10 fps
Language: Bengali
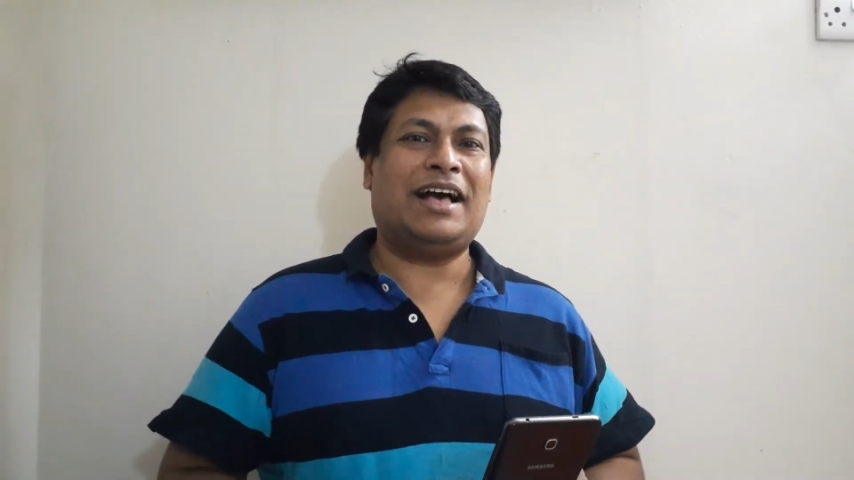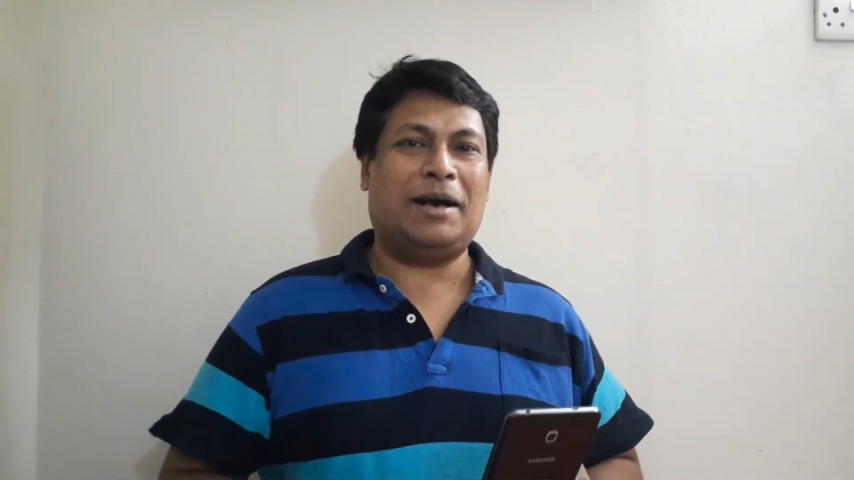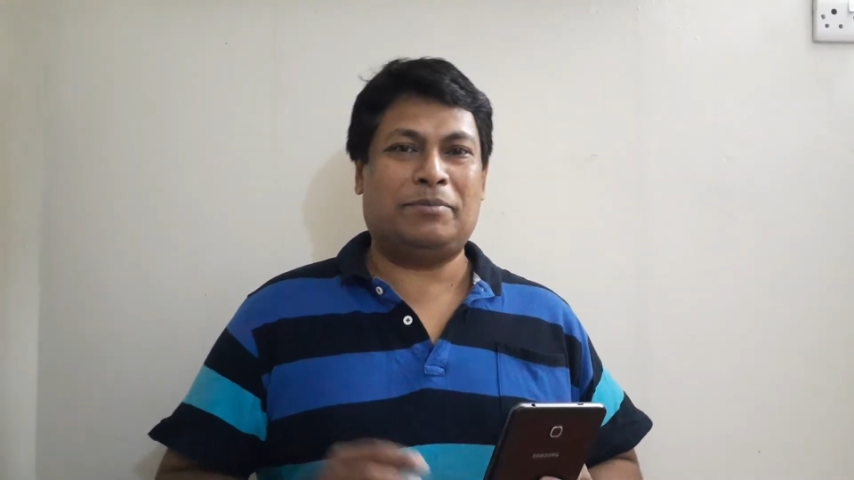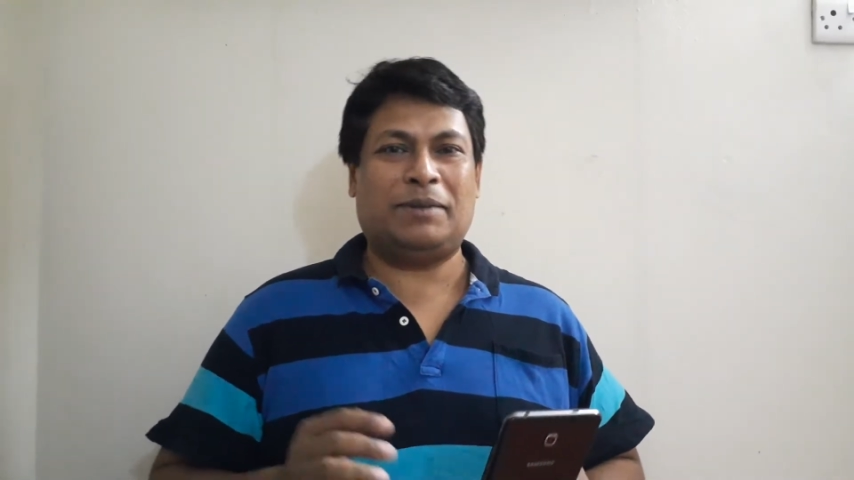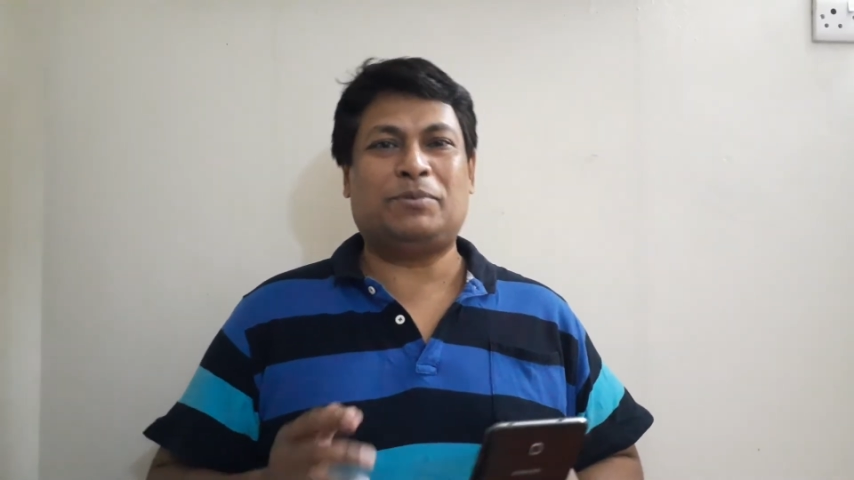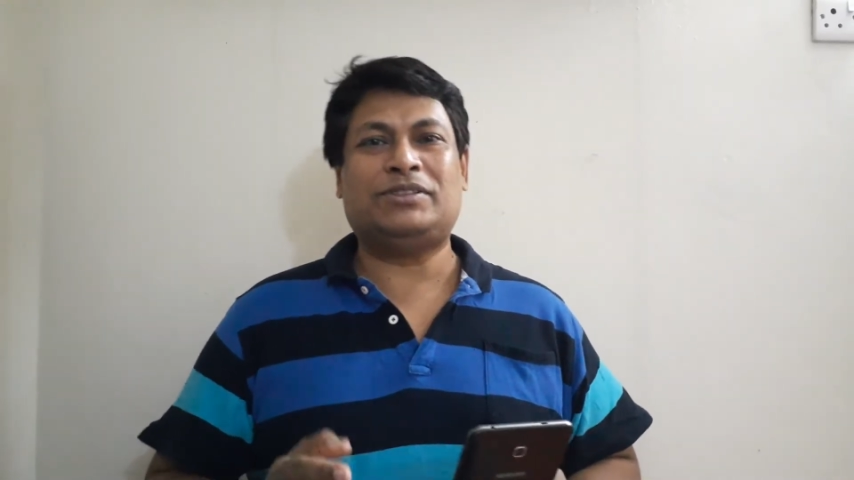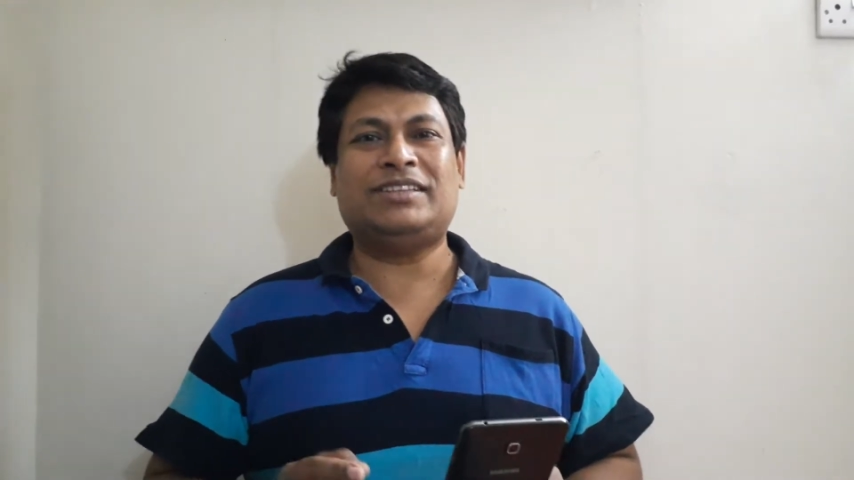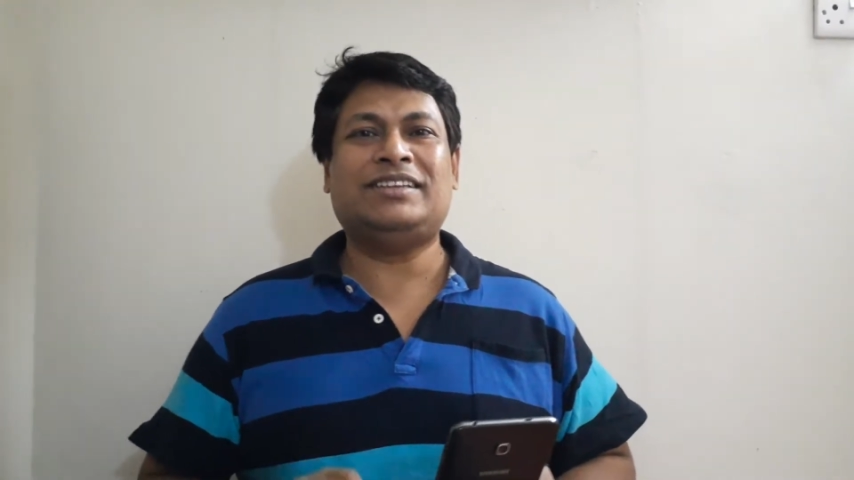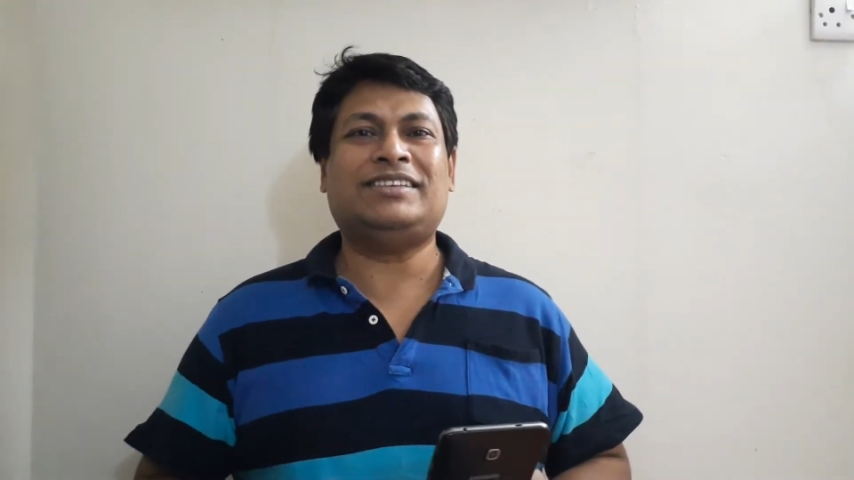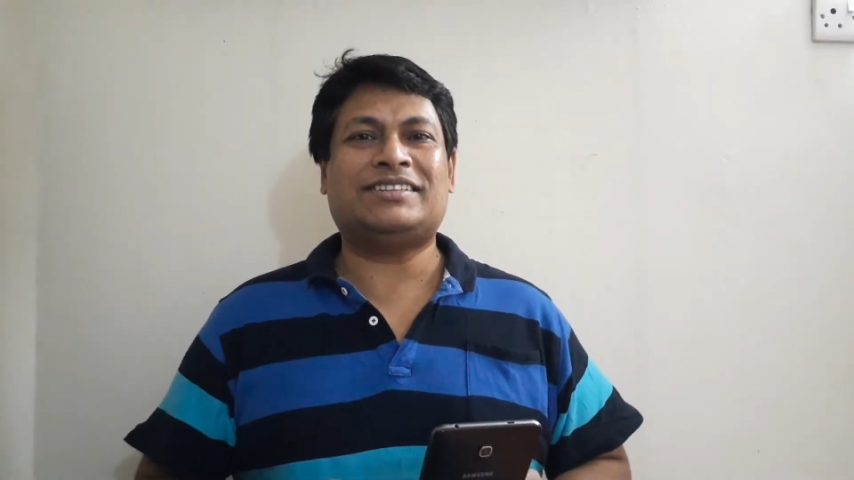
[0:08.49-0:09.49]
আমরা
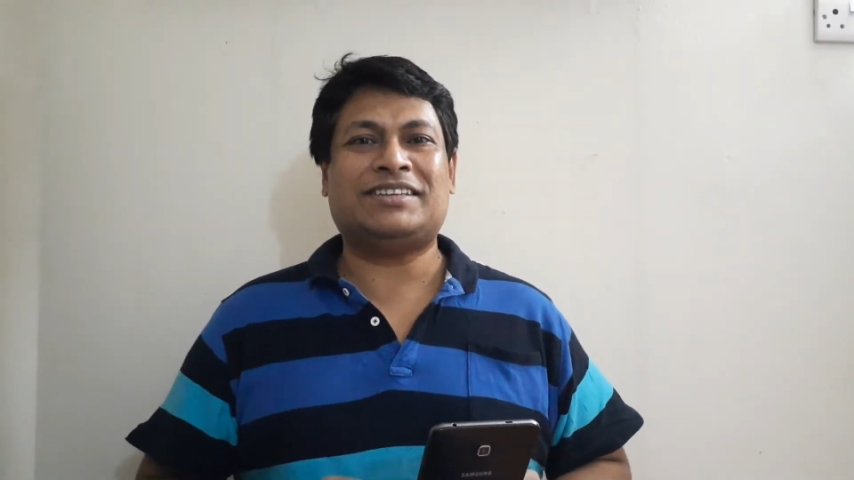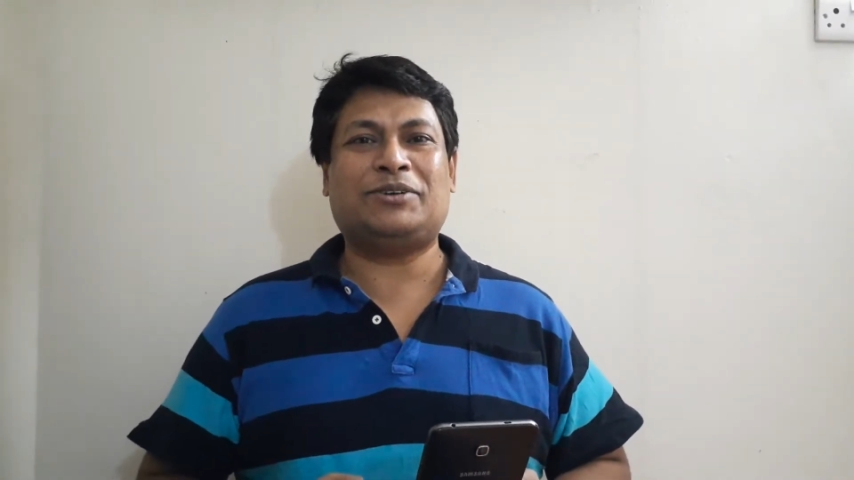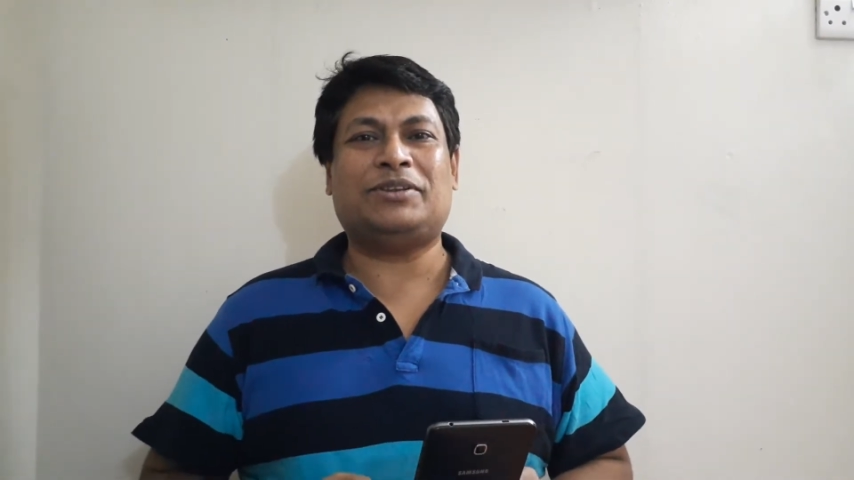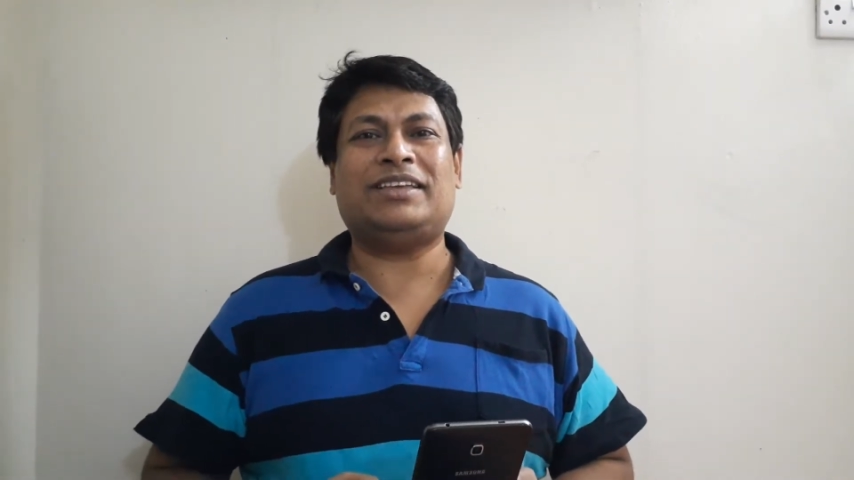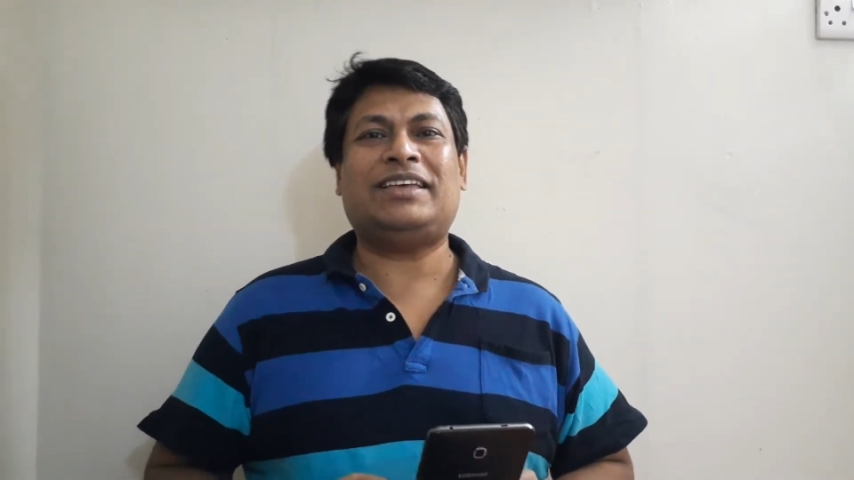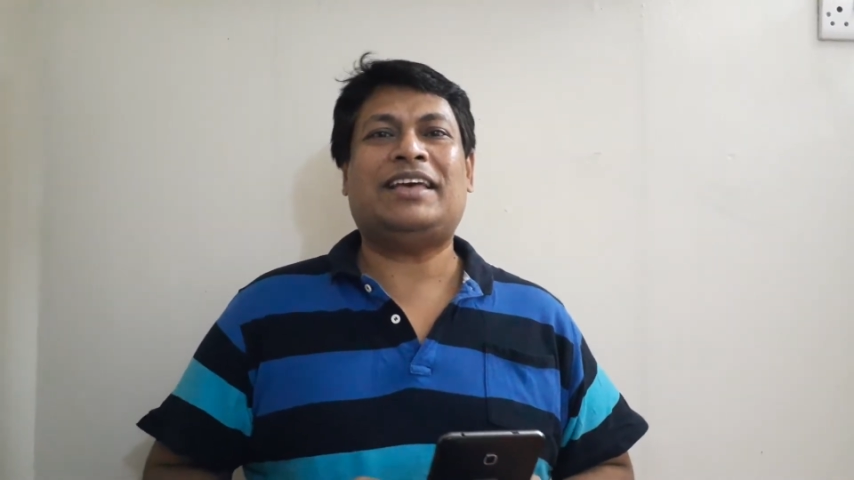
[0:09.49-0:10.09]
প্রতিদিনই চেষ্টা করি